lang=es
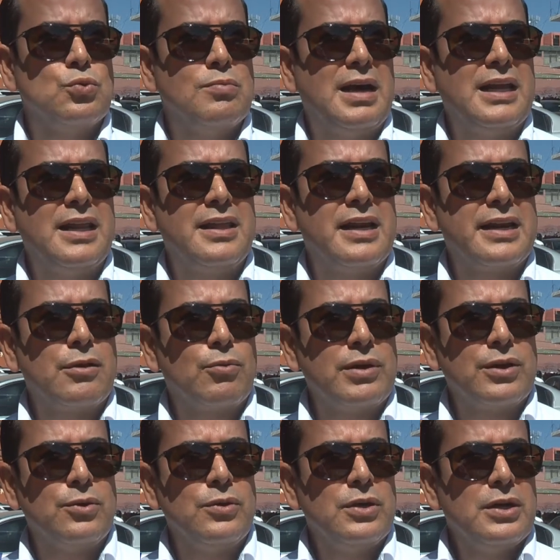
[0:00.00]
un baile del
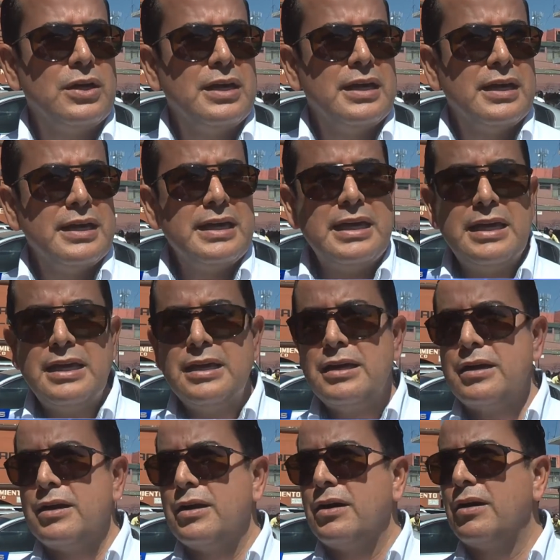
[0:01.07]
recuerdo
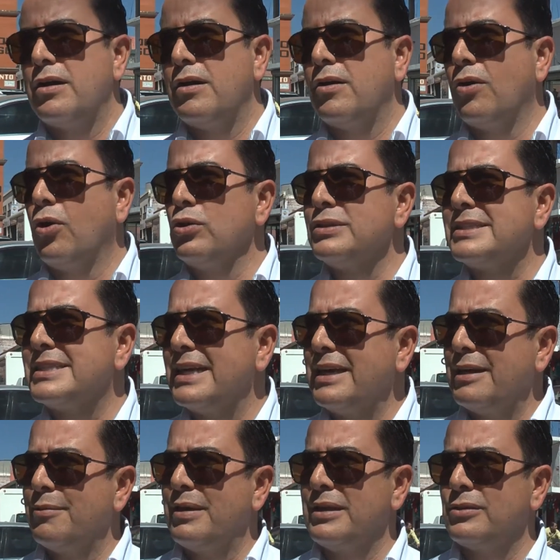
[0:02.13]
y
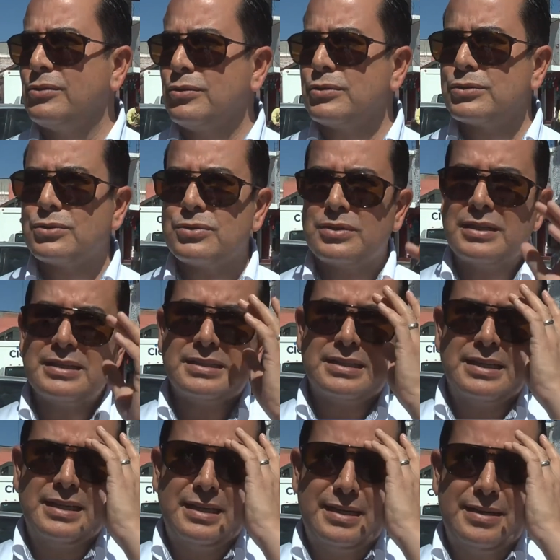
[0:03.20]
11 eventos
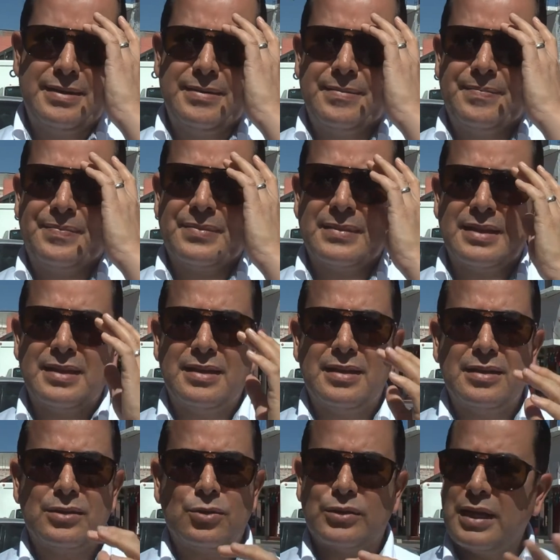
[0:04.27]
este,
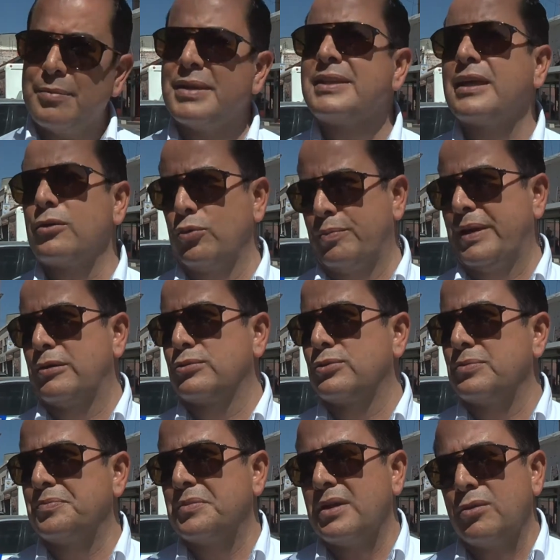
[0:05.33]
totalmente
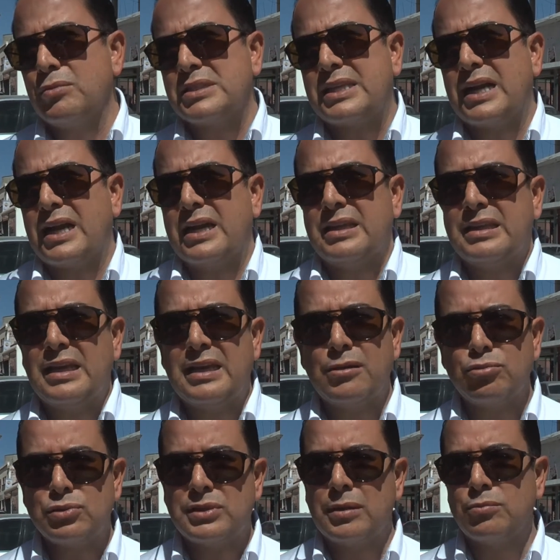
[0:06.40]
gruperos. Nuestra gente le
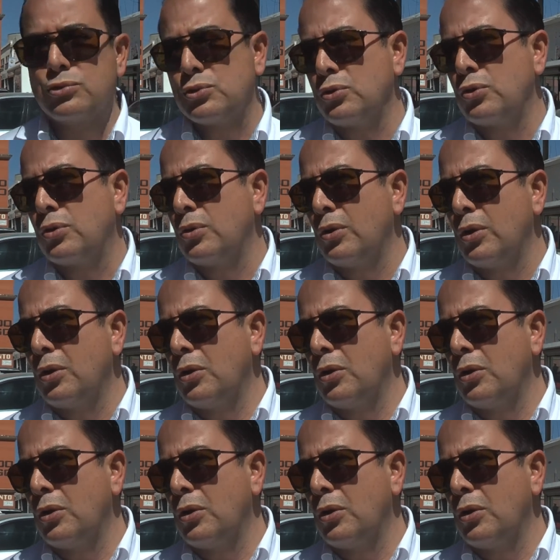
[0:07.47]
gusta mucho lo,